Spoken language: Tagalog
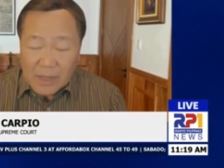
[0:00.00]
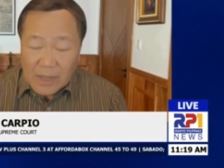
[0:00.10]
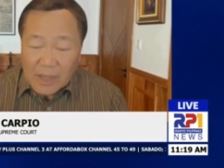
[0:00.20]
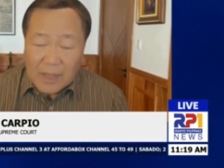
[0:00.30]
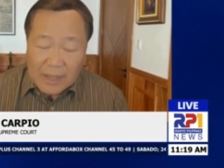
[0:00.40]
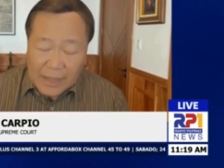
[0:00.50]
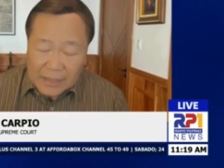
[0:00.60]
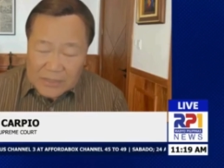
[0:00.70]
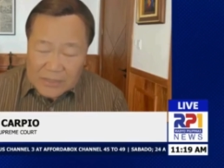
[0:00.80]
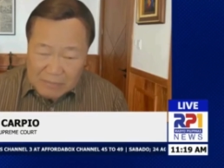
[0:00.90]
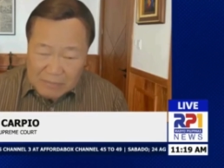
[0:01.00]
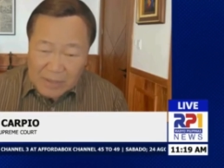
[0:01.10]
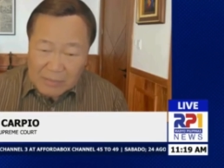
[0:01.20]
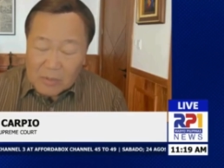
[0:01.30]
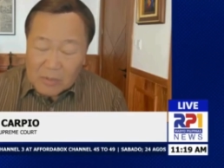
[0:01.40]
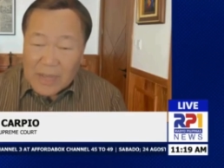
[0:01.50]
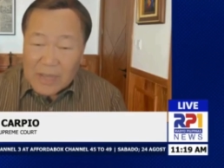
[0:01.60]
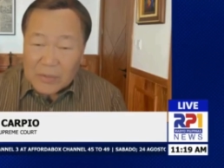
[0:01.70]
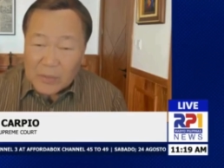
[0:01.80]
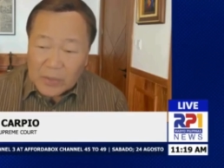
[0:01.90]
At the same time, dumaan yung
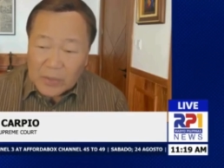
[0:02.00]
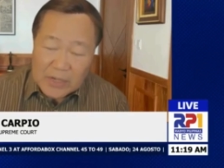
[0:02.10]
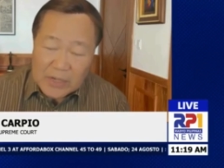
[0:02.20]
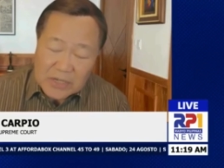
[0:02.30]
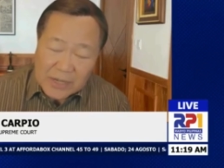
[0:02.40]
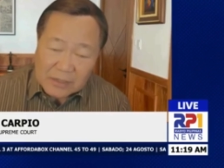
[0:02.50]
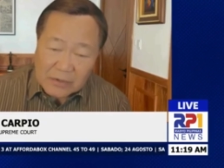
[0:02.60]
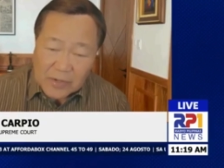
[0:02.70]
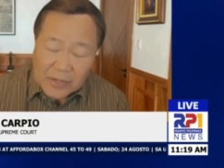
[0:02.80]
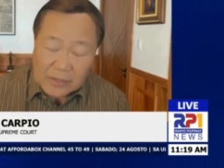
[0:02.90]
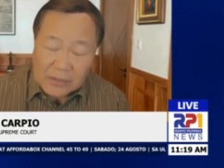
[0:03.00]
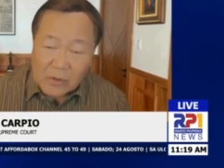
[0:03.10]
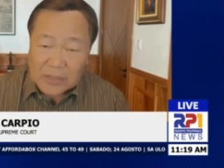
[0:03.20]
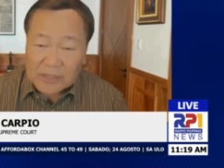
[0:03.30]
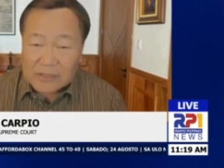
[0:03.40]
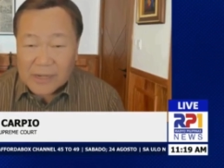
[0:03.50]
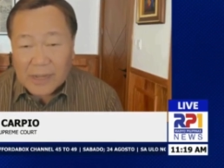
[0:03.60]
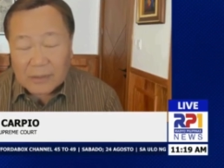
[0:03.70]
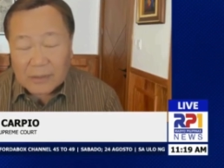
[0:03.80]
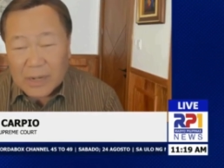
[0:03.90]
US aircraft kay Ronald Reagan.
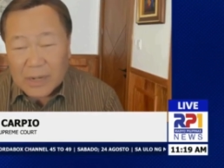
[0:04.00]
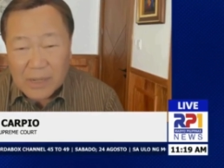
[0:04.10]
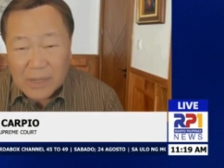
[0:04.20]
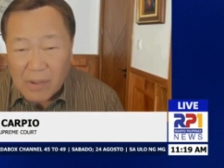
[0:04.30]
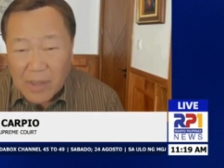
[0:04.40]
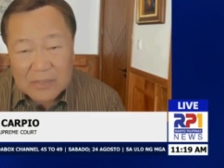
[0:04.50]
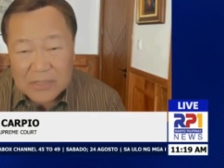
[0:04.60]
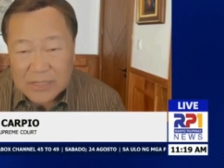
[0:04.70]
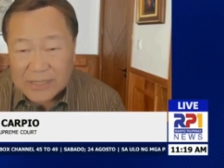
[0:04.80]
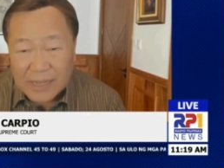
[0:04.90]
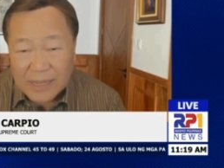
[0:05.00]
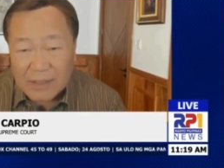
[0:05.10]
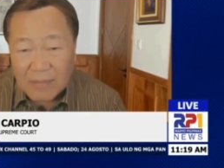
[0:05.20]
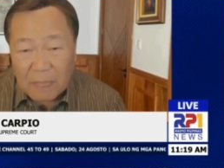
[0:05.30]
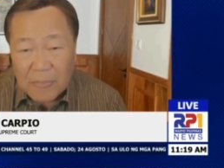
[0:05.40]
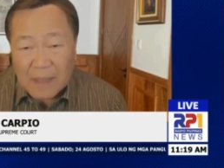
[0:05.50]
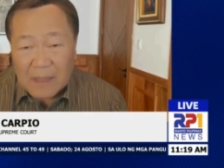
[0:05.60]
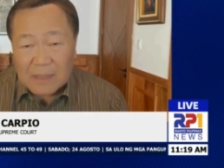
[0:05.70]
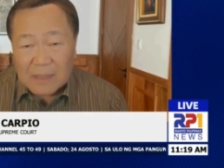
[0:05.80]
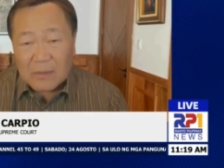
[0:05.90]
Walang magawa yung China, yung
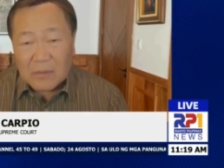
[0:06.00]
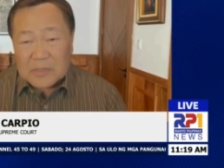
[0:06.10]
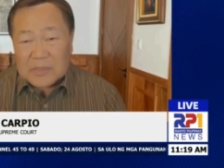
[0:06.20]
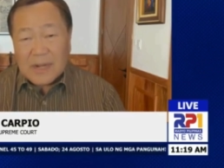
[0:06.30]
Coast Guard.